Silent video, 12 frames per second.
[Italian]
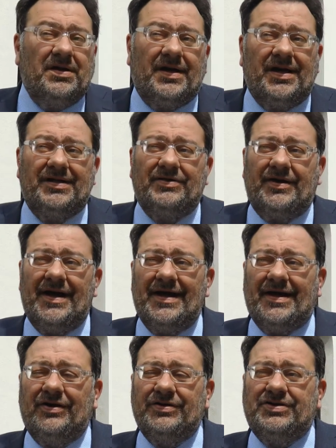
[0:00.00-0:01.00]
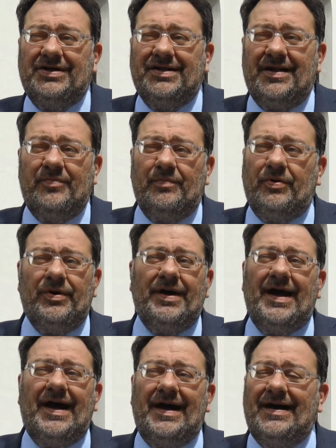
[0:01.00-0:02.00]
credo che anche oggi andremo poi
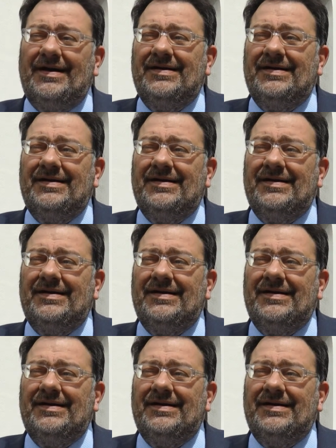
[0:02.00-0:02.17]
a,